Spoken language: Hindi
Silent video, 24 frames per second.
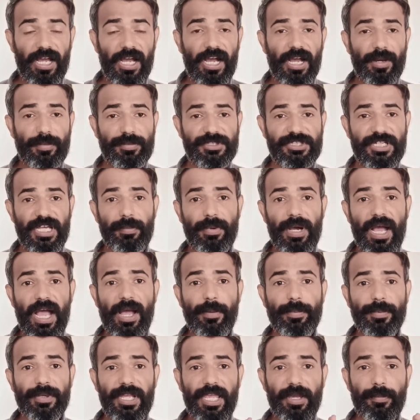अब जब
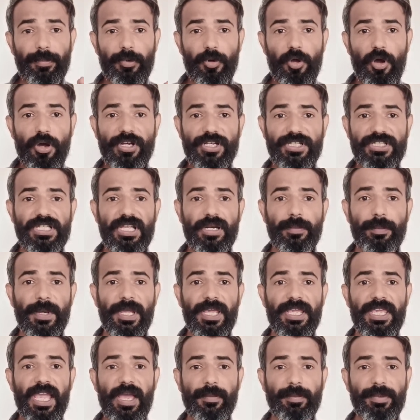आपके ब्लॉक स्तर
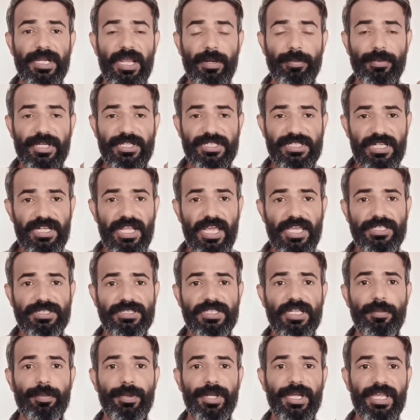पे या फिर आपके जिला
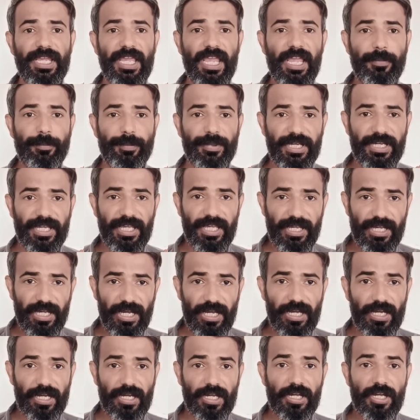स्तर पे कैंप
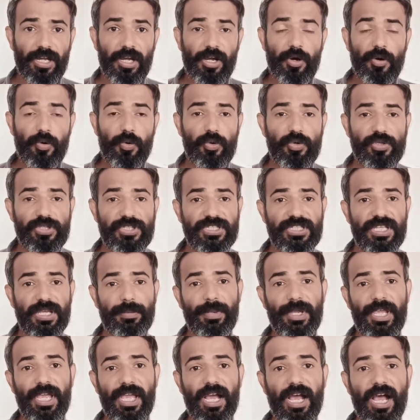लगेगा उस
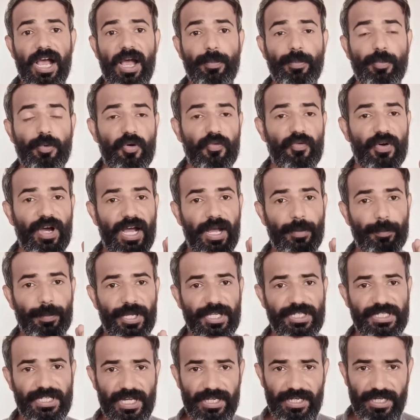समय आपको वहां
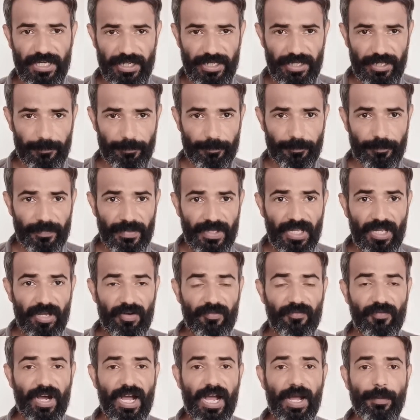पे जाना है
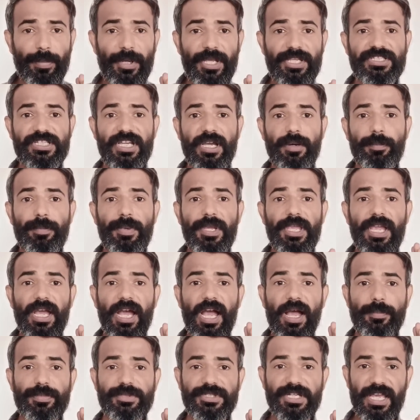वहां पे जब भी
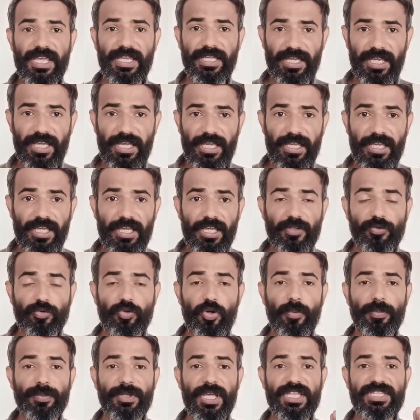आप जाएंगे
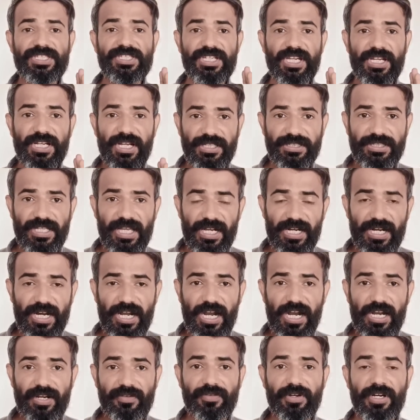तो अपना जन आधार
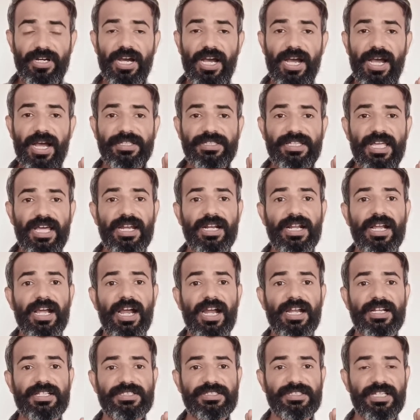कार्ड आधार
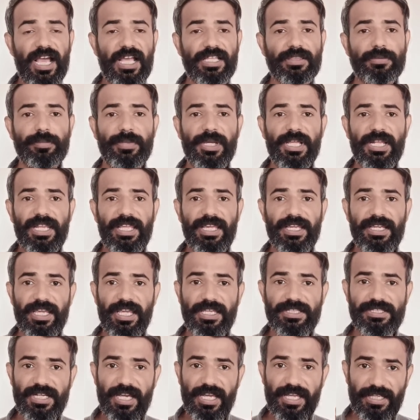कार्ड साथ में
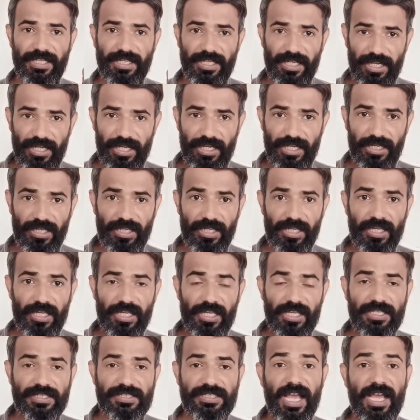लेके जाएंगे
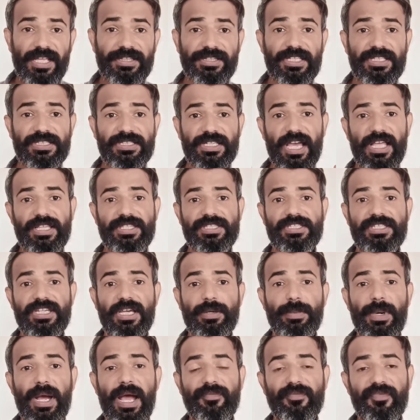साथ ही साथ
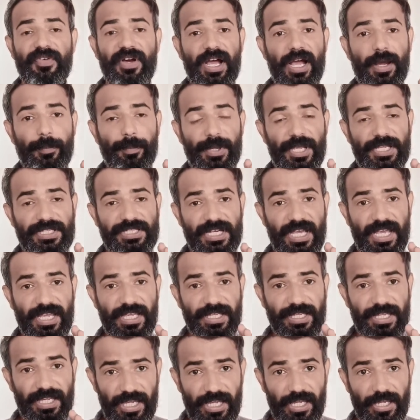जब आप वहां पे
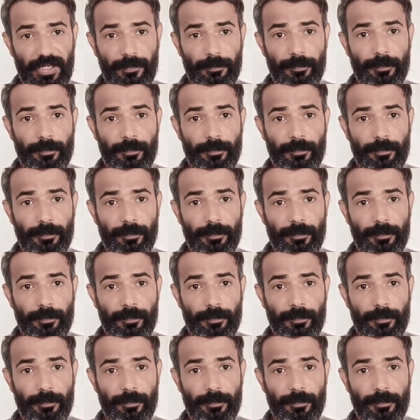जाएंगे